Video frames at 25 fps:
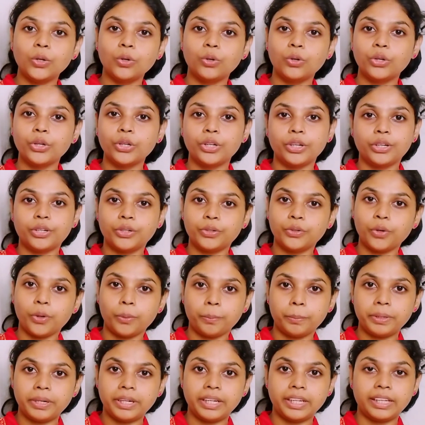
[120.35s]
லுக் இருக்கணும்
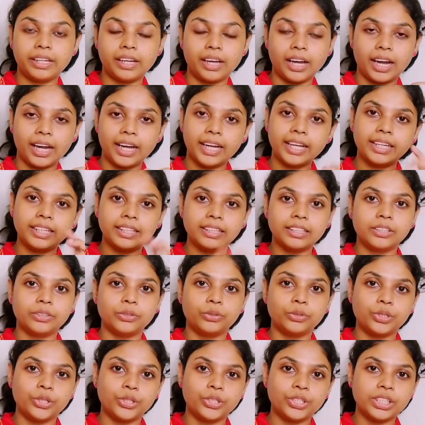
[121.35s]
அப்படின்றதுக்காக இந்த
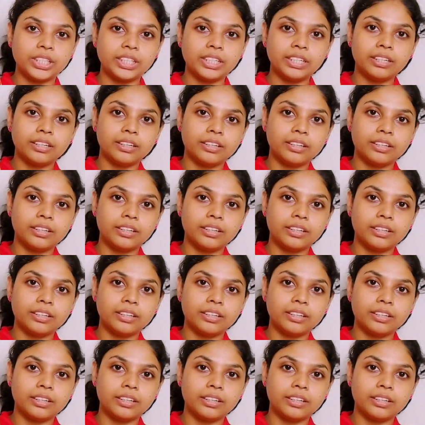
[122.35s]
ஒரு சின்ன